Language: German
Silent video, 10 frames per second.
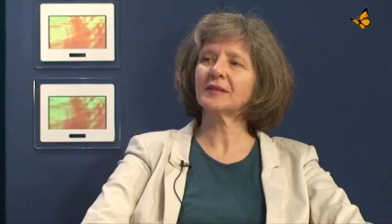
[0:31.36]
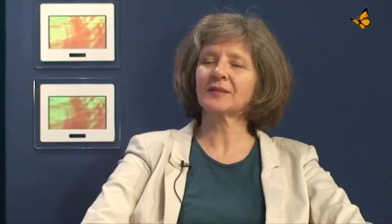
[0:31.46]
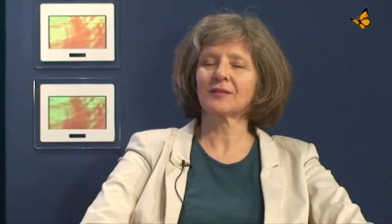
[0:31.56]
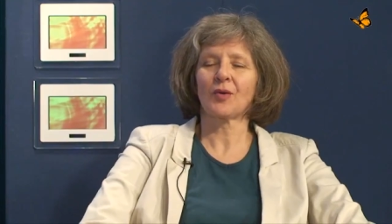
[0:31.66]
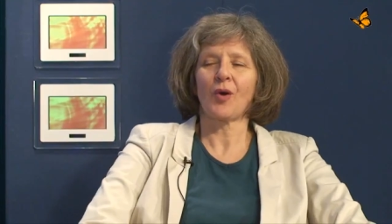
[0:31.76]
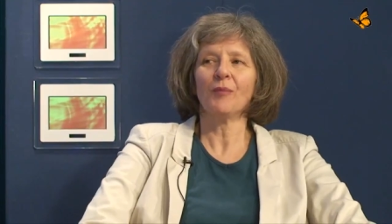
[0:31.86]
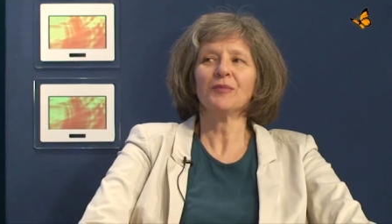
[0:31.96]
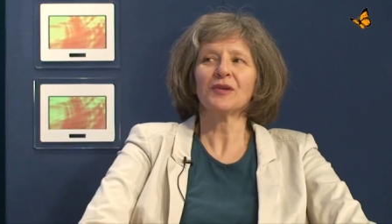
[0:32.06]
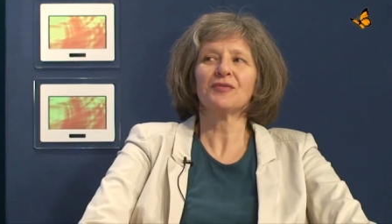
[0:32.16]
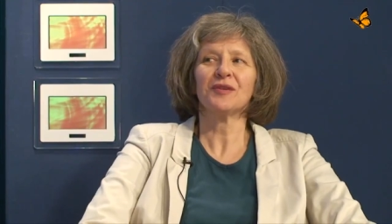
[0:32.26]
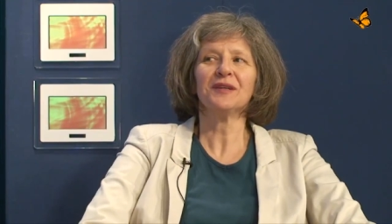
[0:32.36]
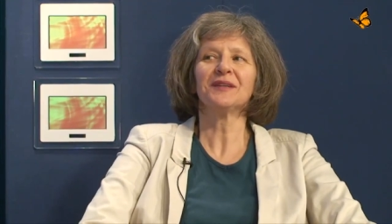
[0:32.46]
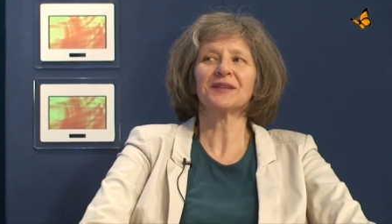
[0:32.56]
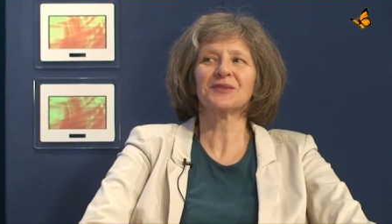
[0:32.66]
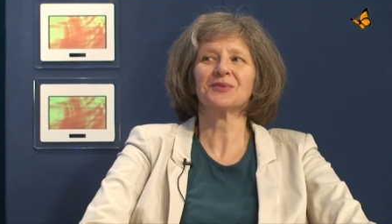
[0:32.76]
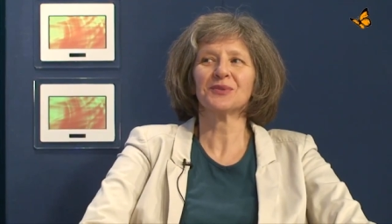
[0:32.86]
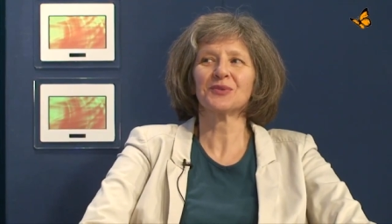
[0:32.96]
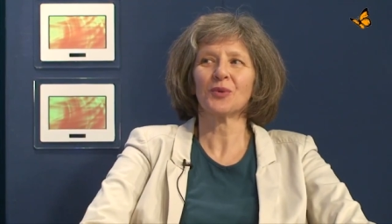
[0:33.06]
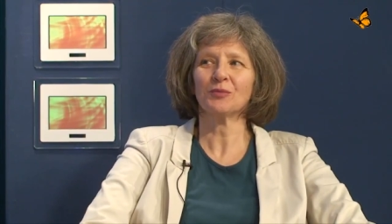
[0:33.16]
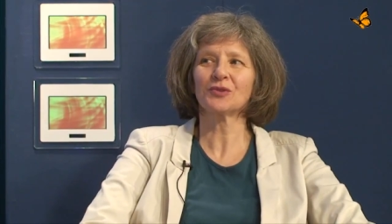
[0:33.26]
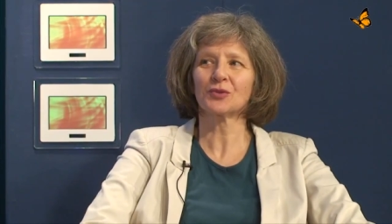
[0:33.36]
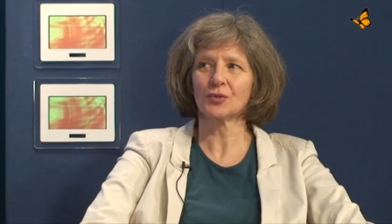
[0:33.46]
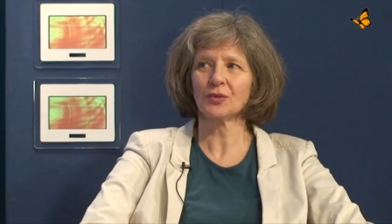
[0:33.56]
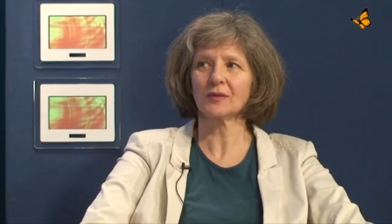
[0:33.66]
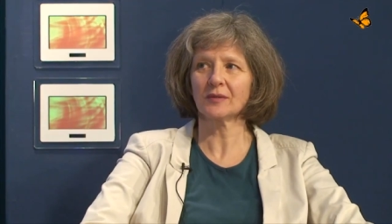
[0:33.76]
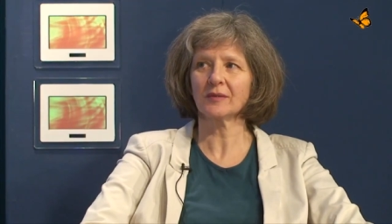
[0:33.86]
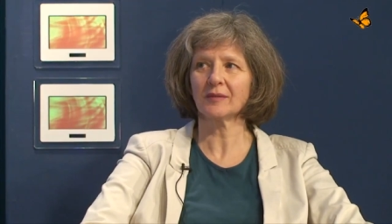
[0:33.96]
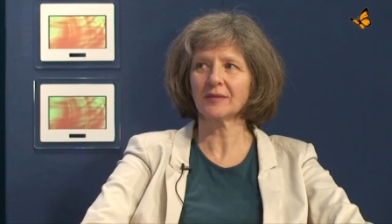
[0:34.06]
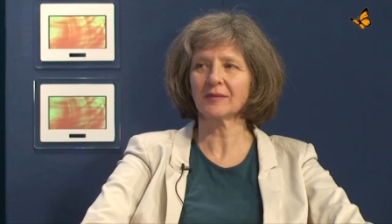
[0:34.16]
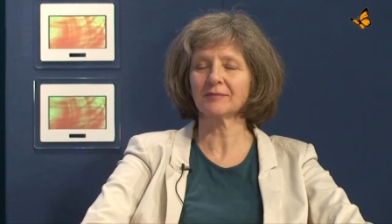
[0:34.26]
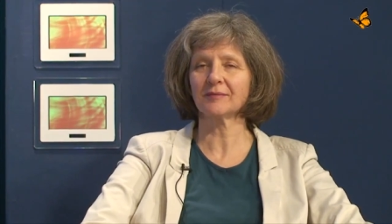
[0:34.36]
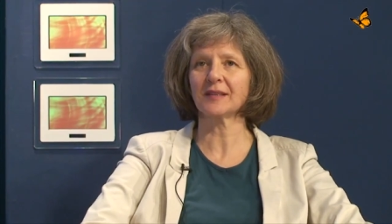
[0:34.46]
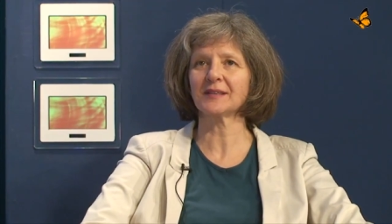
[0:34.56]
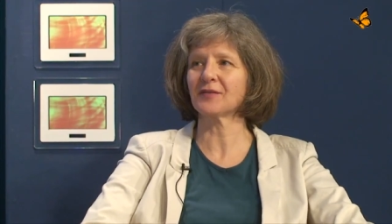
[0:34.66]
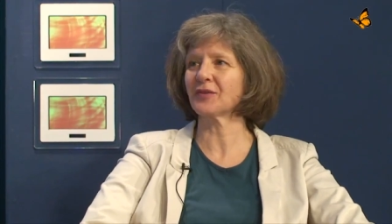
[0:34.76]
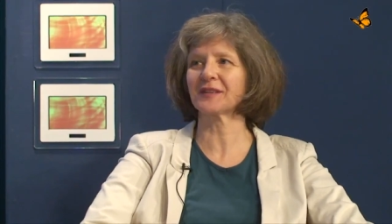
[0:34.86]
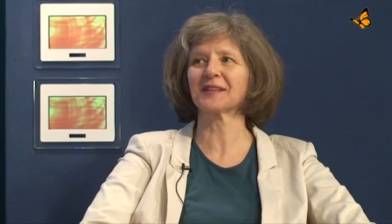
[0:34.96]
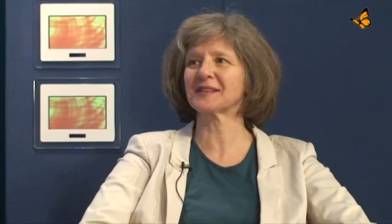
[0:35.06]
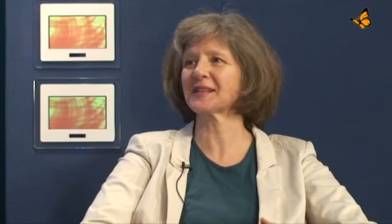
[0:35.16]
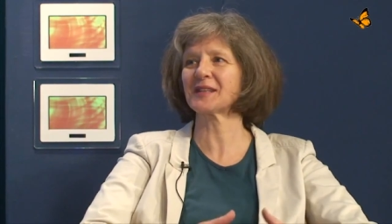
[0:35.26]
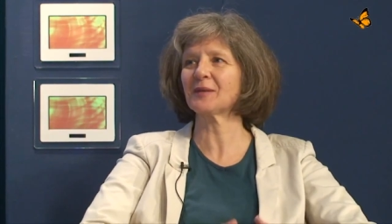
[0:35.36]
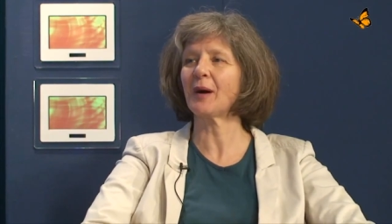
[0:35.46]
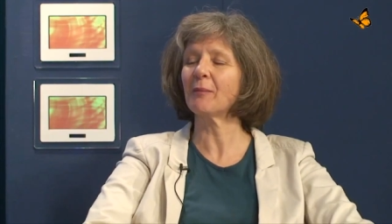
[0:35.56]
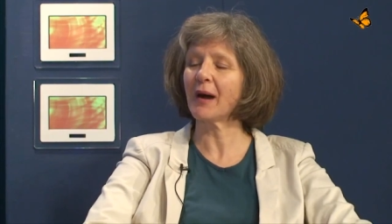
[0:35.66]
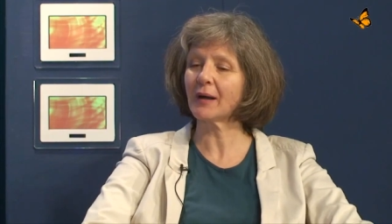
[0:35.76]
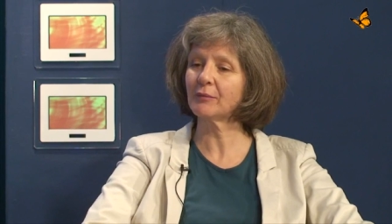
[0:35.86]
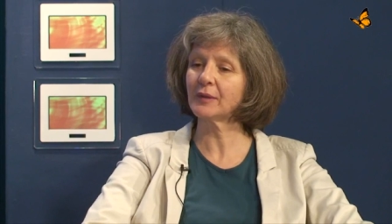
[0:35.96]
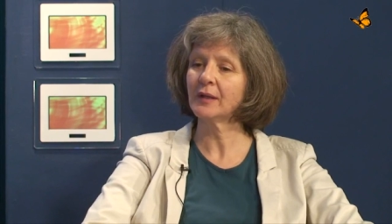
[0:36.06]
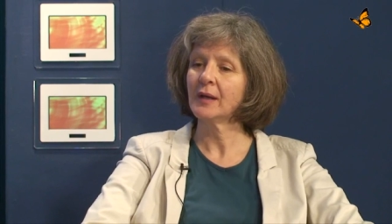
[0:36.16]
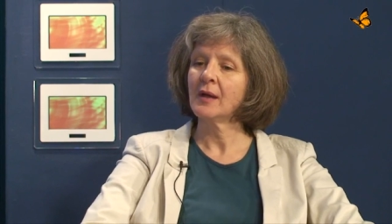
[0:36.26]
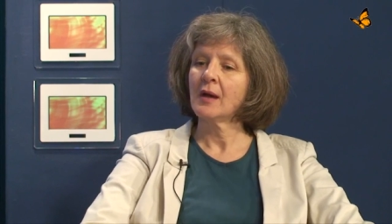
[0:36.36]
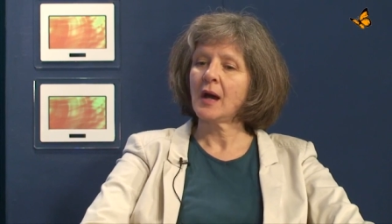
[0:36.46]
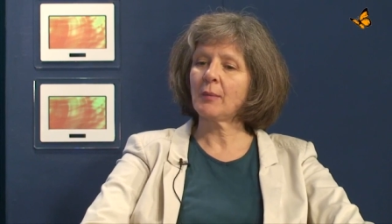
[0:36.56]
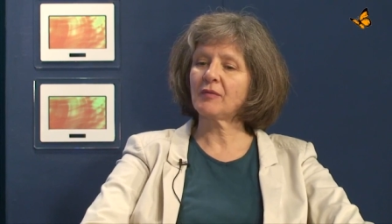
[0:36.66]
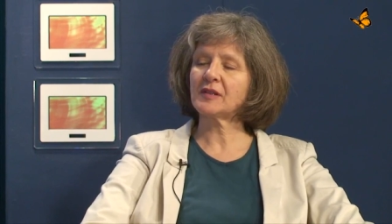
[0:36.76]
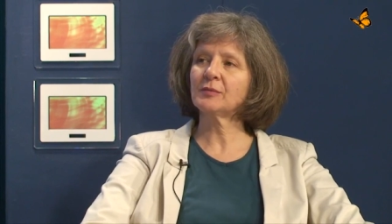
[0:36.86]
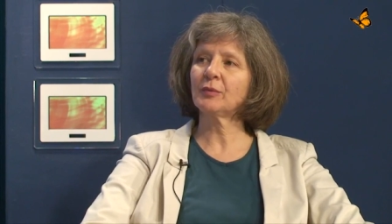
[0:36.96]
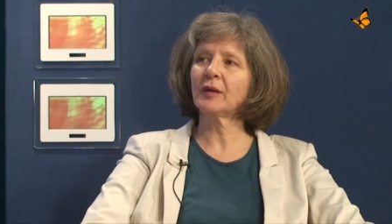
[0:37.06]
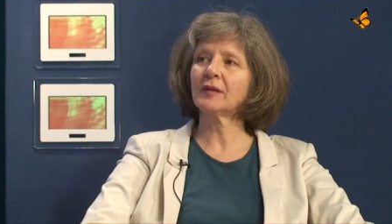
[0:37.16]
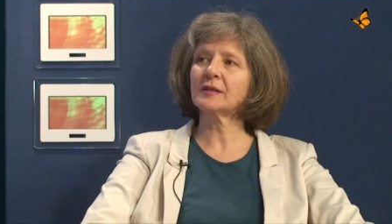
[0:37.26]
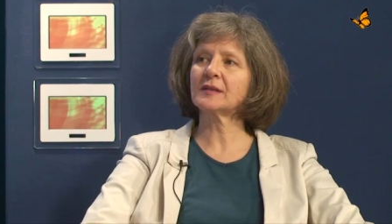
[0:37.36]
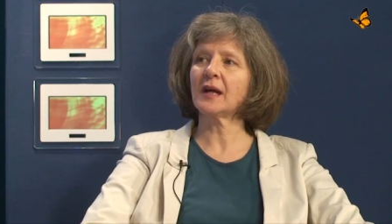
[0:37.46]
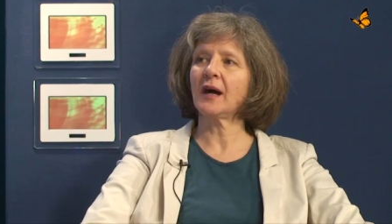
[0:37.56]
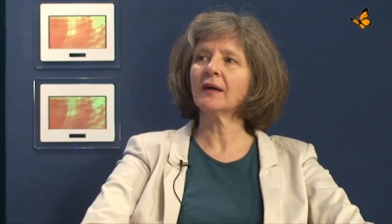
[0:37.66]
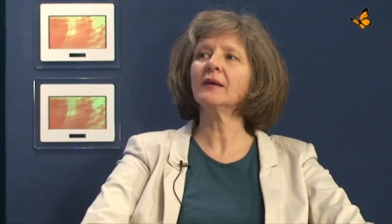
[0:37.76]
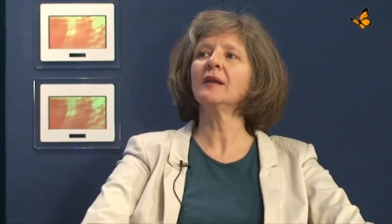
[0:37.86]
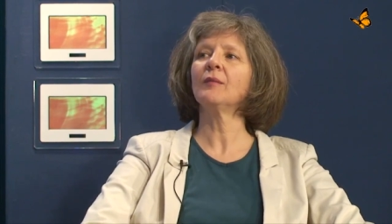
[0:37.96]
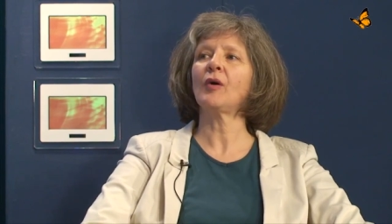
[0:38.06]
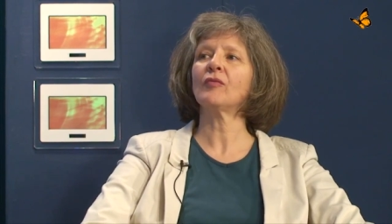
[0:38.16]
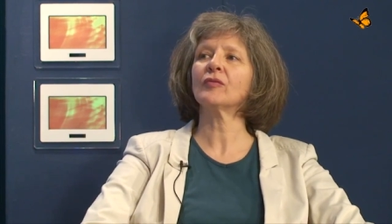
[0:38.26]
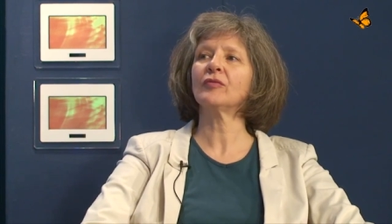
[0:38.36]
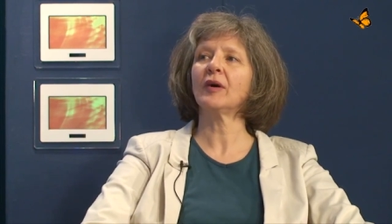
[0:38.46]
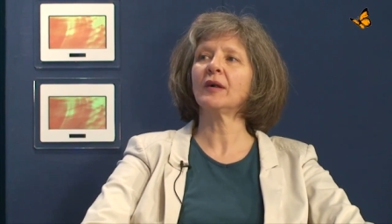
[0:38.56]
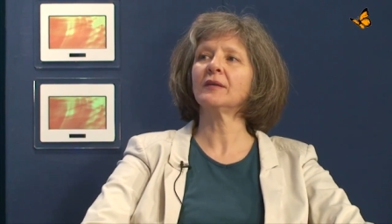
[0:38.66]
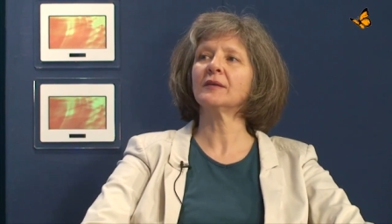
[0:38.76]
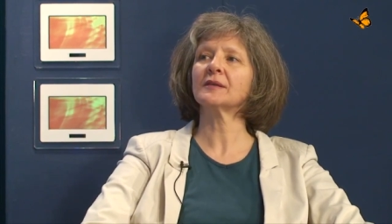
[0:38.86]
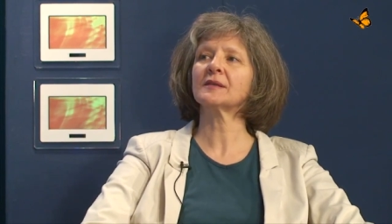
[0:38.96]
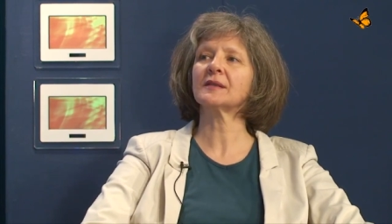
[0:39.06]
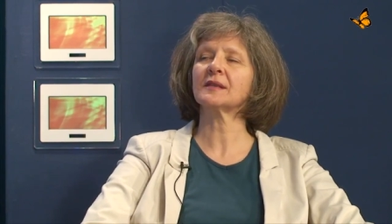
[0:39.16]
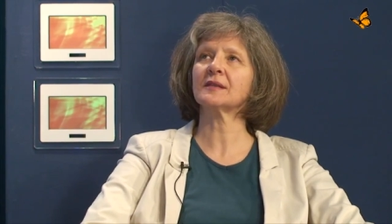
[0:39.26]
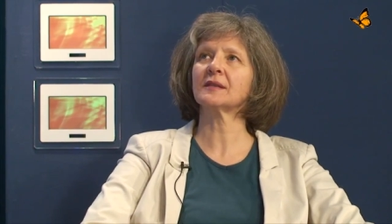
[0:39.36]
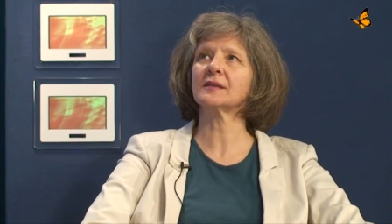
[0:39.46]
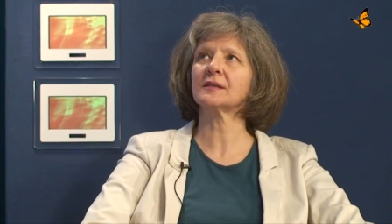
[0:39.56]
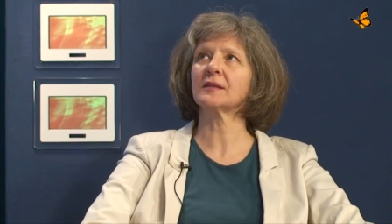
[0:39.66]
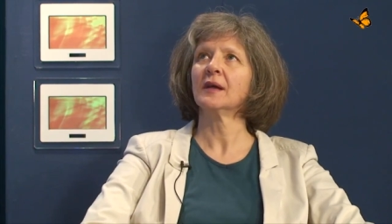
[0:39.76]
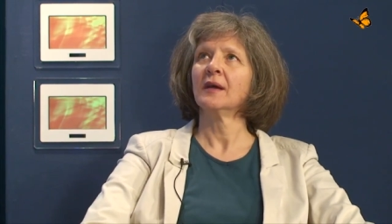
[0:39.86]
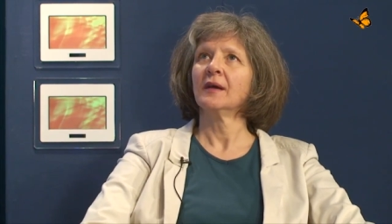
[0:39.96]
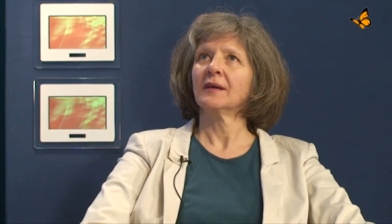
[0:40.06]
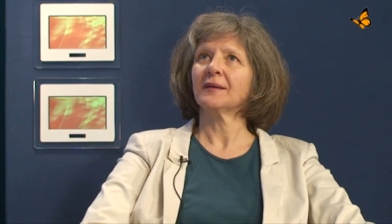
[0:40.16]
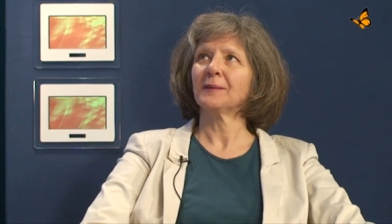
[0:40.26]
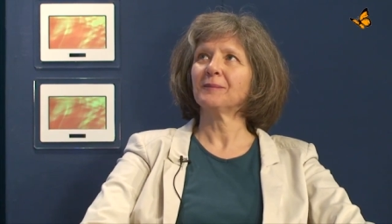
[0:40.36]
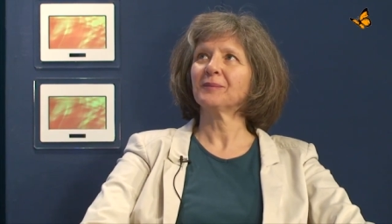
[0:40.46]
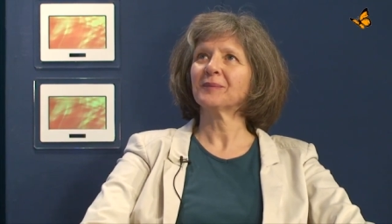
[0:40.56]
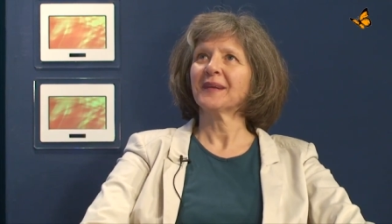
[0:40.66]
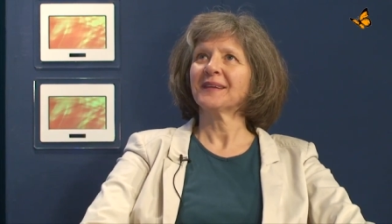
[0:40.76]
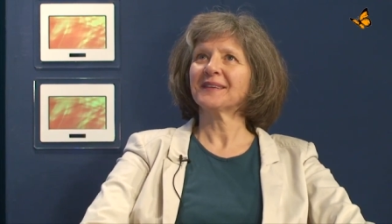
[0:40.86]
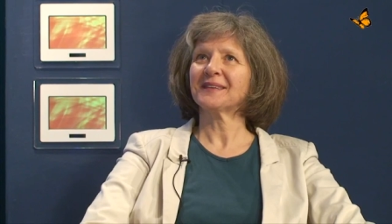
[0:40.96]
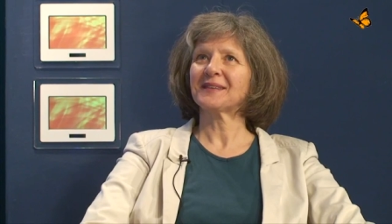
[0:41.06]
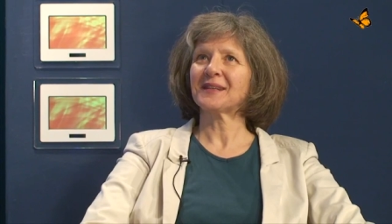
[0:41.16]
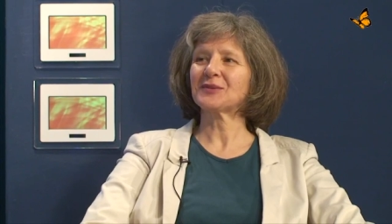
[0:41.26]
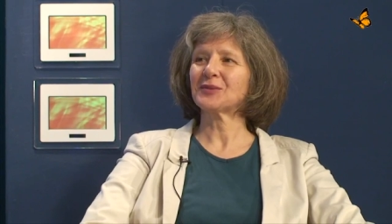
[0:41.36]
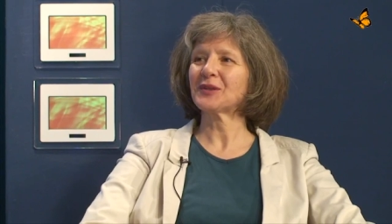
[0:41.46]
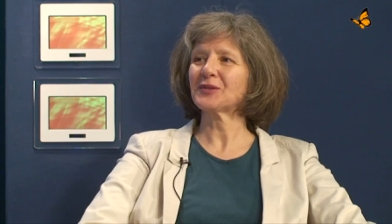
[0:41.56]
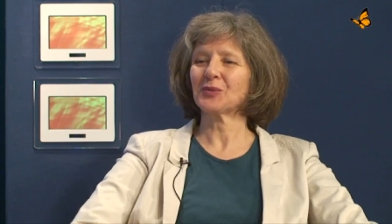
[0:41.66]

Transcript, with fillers: ich komme nicht viel dazu, so rumzugucken, ähm, weil ich einfach die ganze Zeit selber am Machen bin. Aber was mir bei dir sehr angenehm aufgefallen ist, das ist ähm, dass du nicht